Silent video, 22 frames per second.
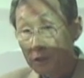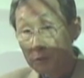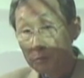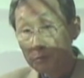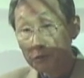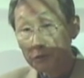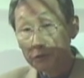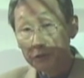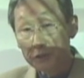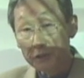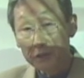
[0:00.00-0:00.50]
이
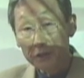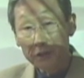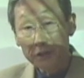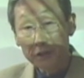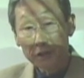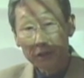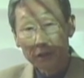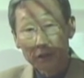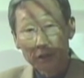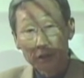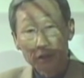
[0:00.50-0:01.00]
물질이.
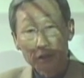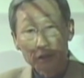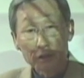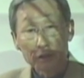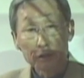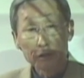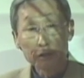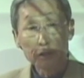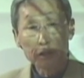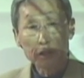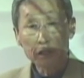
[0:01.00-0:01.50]

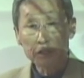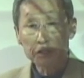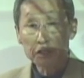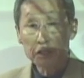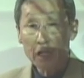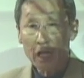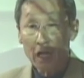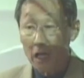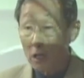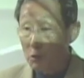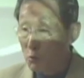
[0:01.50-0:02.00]
그러니까
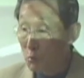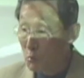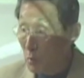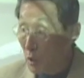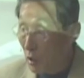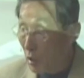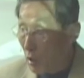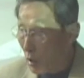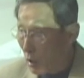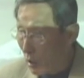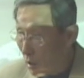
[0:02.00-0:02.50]
자꾸
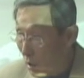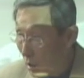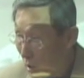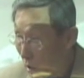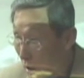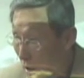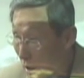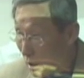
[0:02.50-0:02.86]
먹어.